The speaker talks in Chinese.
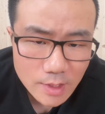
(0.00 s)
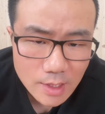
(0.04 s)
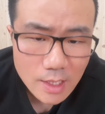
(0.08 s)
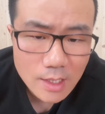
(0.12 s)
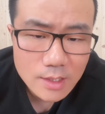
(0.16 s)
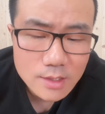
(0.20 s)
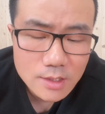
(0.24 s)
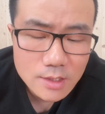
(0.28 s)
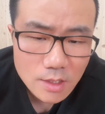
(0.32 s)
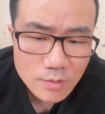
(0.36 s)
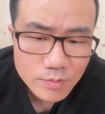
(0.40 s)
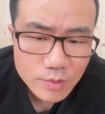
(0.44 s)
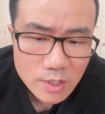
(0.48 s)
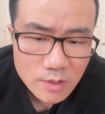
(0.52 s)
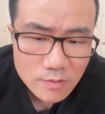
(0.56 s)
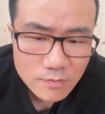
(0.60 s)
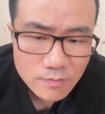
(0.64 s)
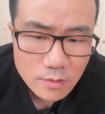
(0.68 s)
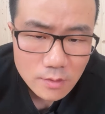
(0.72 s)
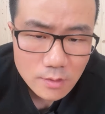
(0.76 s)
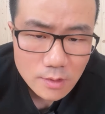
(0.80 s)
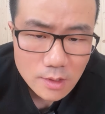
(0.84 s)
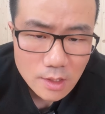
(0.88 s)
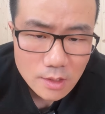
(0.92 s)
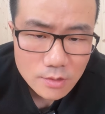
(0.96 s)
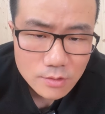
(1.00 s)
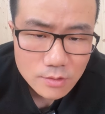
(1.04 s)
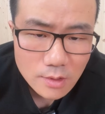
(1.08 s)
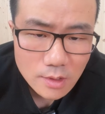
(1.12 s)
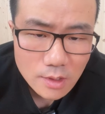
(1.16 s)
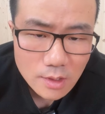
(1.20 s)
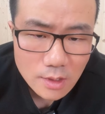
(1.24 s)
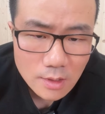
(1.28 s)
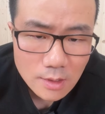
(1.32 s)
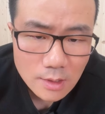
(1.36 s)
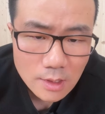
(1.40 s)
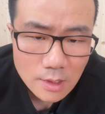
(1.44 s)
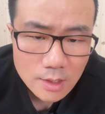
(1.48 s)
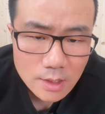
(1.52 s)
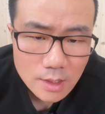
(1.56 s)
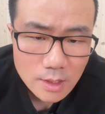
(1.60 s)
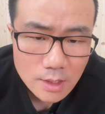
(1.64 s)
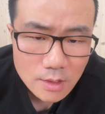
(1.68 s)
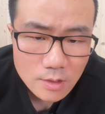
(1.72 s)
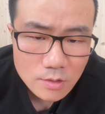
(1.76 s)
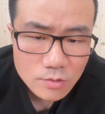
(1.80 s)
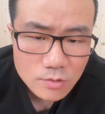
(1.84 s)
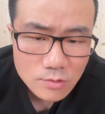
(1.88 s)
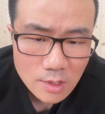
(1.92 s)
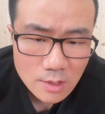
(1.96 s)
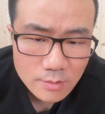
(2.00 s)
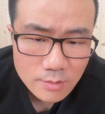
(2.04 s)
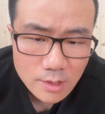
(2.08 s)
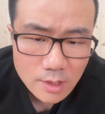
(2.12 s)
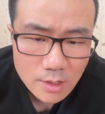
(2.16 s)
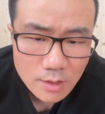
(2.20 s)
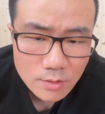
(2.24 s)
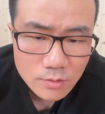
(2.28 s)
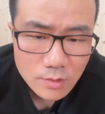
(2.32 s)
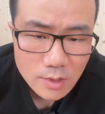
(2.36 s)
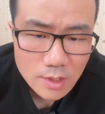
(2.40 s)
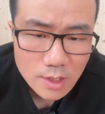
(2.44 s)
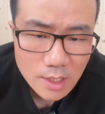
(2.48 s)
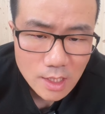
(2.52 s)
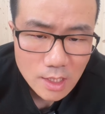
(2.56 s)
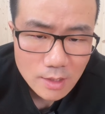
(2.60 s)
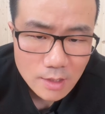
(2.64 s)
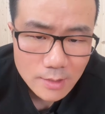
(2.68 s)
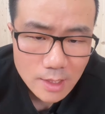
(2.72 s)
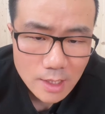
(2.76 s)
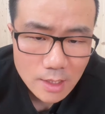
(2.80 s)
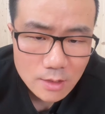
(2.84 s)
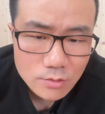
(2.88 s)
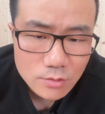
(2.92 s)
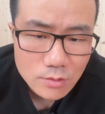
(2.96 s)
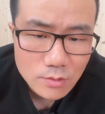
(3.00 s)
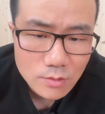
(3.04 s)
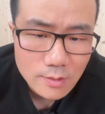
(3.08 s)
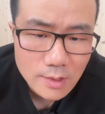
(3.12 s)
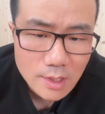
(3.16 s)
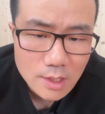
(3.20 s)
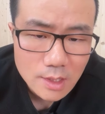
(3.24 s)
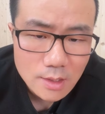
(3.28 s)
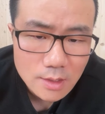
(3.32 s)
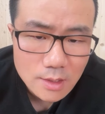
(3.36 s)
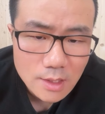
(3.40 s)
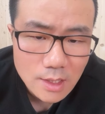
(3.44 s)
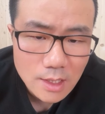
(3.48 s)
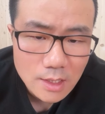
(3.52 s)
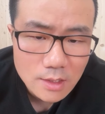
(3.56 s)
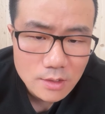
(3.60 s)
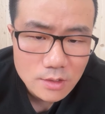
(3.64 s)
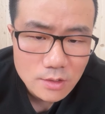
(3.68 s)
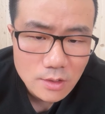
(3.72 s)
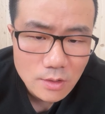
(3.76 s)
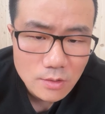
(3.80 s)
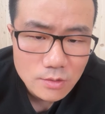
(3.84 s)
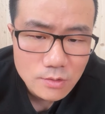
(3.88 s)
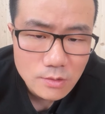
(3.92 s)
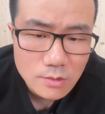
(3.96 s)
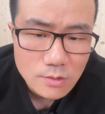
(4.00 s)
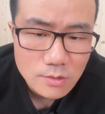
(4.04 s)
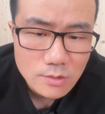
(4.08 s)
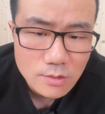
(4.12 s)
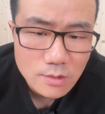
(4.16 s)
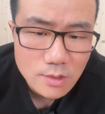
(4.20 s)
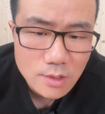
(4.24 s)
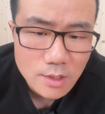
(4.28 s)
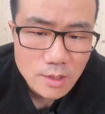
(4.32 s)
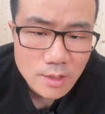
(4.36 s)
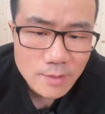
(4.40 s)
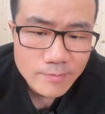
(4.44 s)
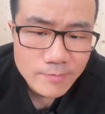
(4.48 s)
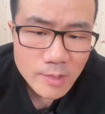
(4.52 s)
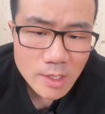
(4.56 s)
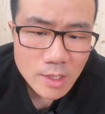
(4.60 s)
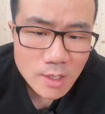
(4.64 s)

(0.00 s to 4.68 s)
感谢的皮肤有格局，格兰的庄婆，云太白，水果挺甜，小君君，